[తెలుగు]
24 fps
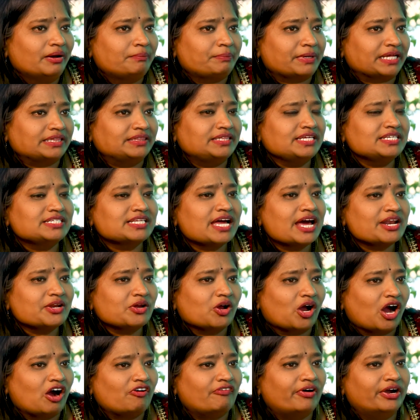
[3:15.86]
ప్రతిసారి
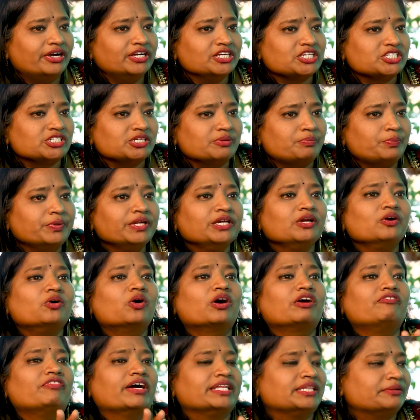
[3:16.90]
ఒక అవార్డు వచ్చినప్పుడు
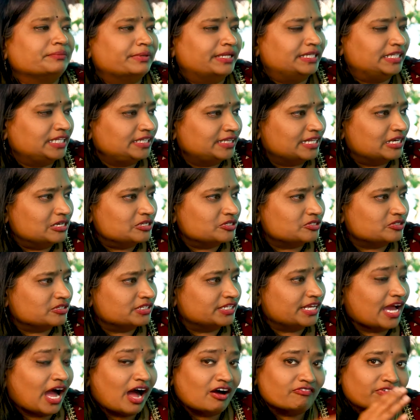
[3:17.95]
ఇంకొక వంద మందికి
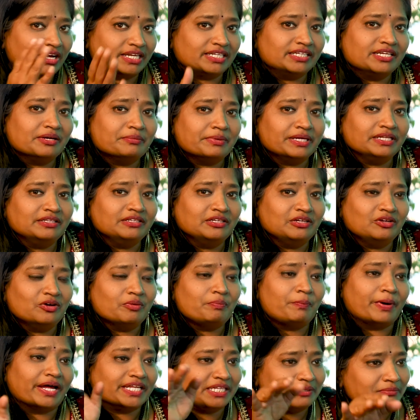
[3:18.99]
తెలుస్తుంది ఆ వంద మందిలో
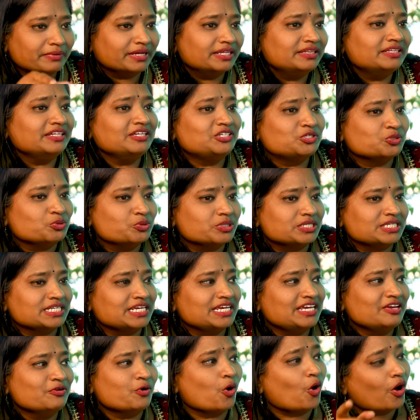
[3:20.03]
పది మంది
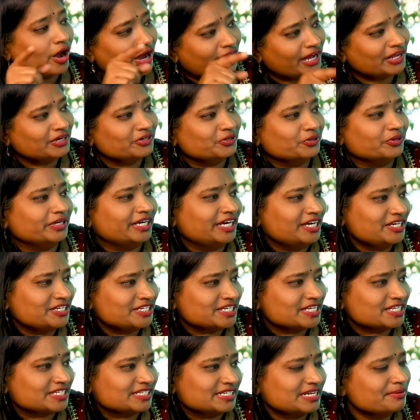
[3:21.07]
చూసి ఒక్కరు డొనేట్
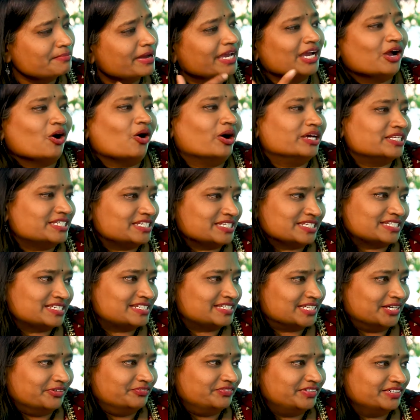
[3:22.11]
చేసినా మై కాసెస్ ఇస్
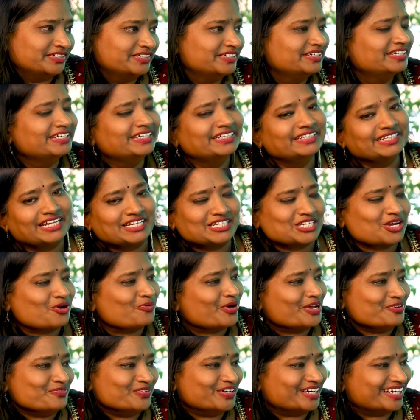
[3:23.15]
సర్వ్డ్ దట్స్ హౌ
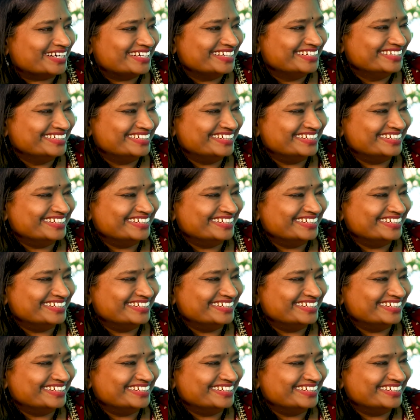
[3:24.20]
ఐ వర్క్